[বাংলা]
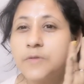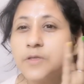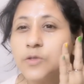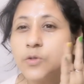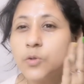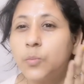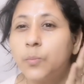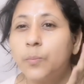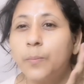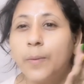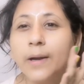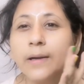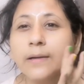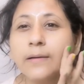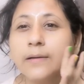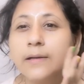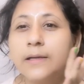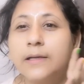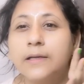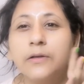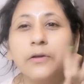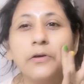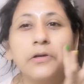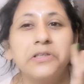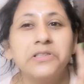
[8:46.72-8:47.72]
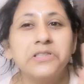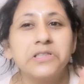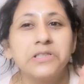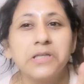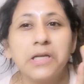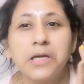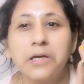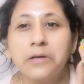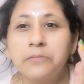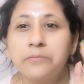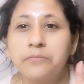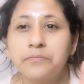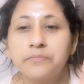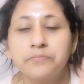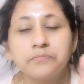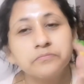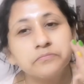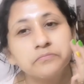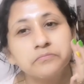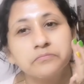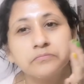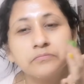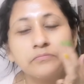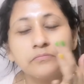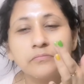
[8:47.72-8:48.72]
সুপার ক্লিন হয়েছে না
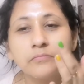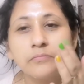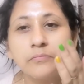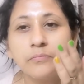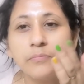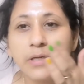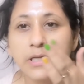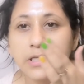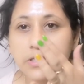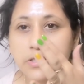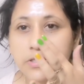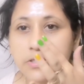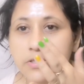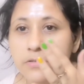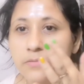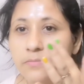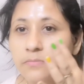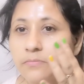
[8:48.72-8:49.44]
বেশ